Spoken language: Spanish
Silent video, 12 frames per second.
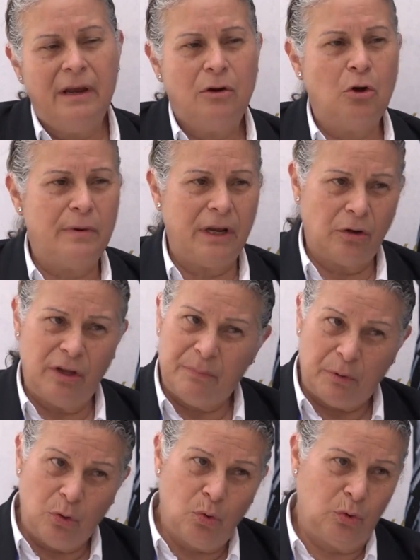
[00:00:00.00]
Gobierno de
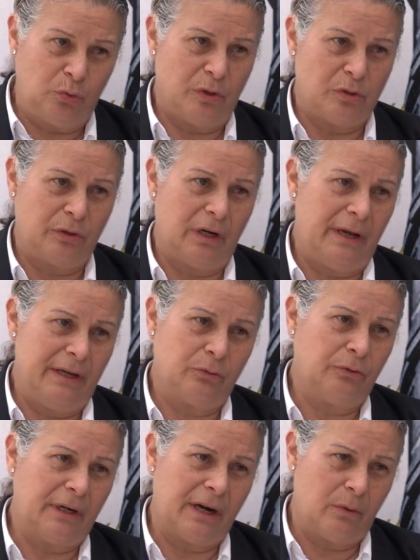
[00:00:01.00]
producto es otra,
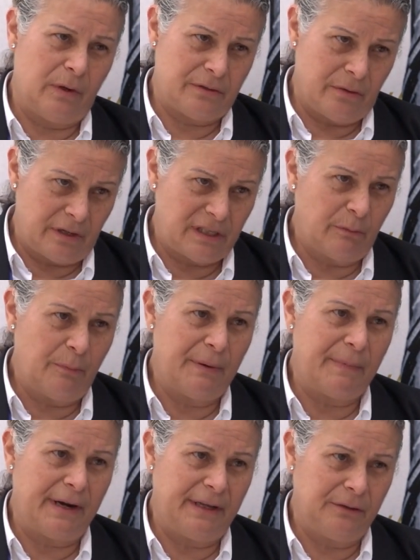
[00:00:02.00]
otra regulación que estamos
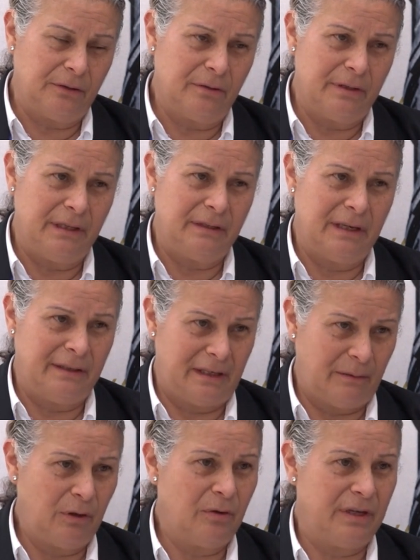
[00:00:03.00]
preparando en,
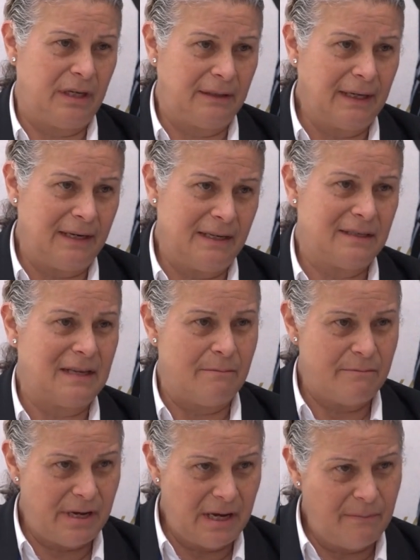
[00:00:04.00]
términos digitales.
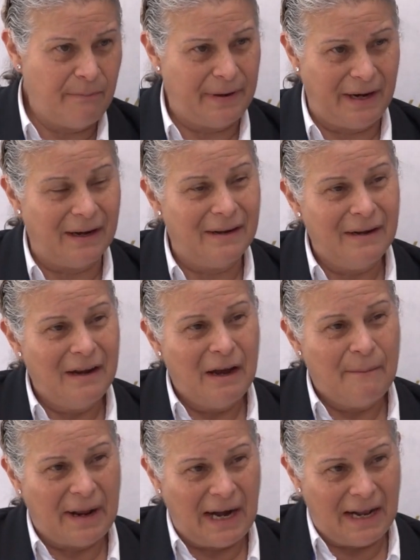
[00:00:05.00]
También para,
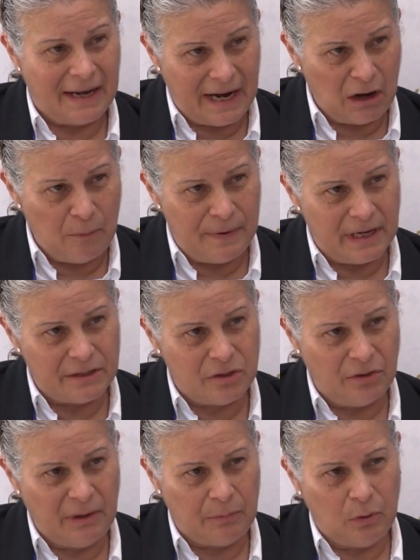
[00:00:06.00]
para la gran
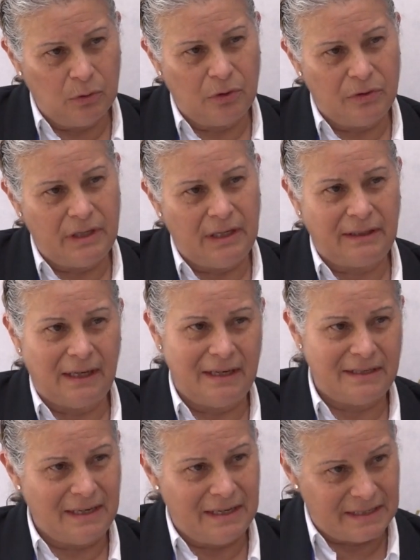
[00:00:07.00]
operación de productos
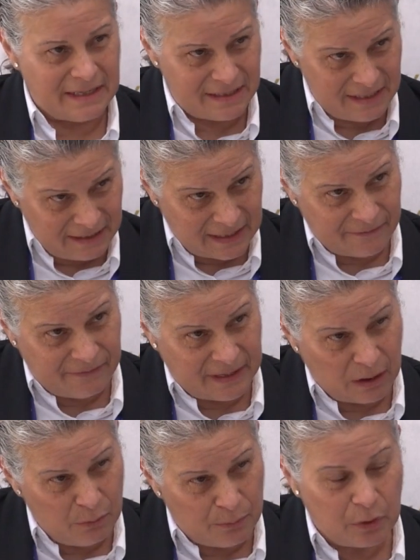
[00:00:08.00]
digitales se necesita
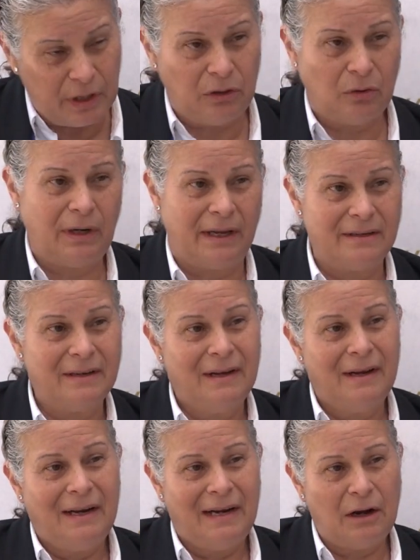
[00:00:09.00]
afinar un poquito la,
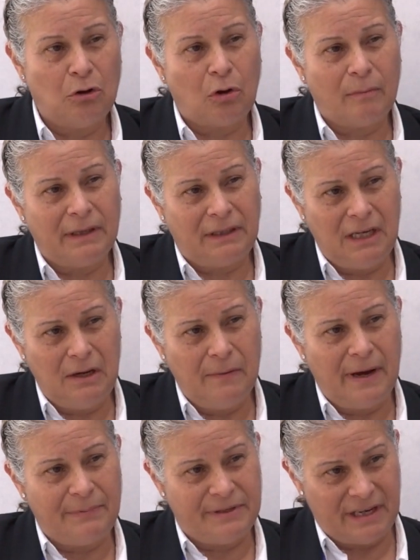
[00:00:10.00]
la
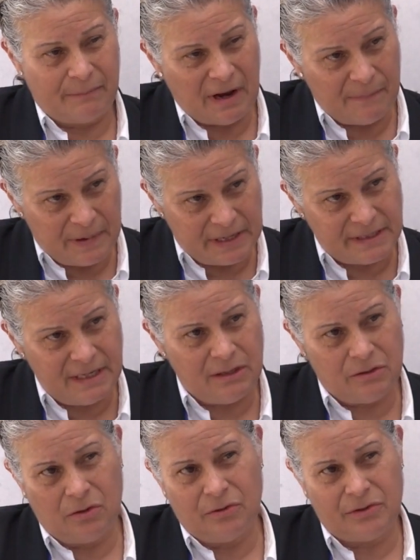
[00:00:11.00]
normativa, ser más
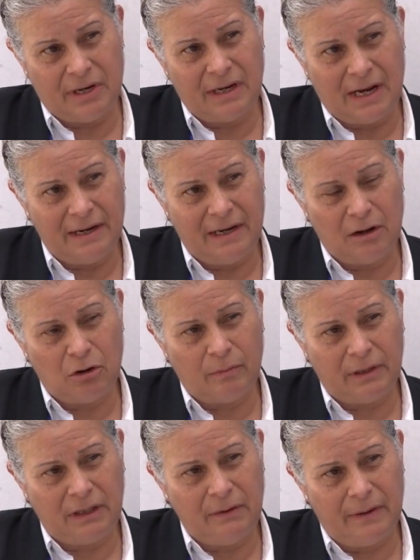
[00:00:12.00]
precisos en la,
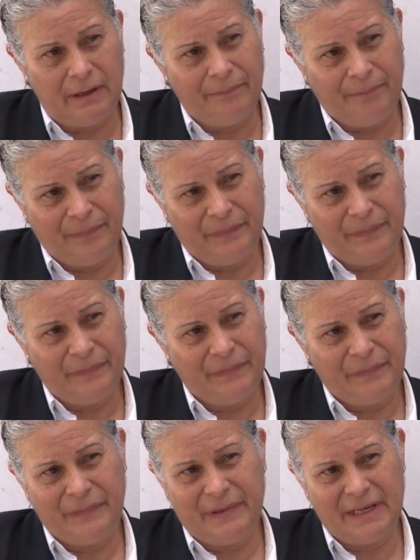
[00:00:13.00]
normativa
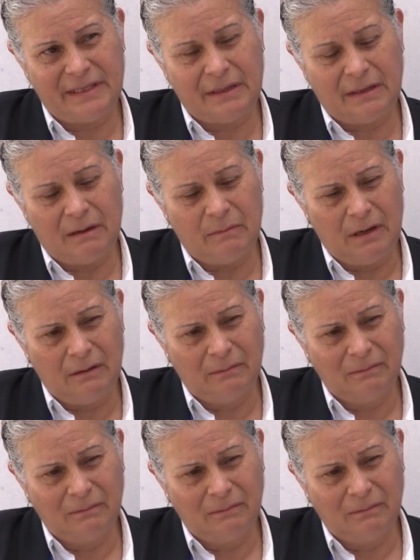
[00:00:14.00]
de este tema.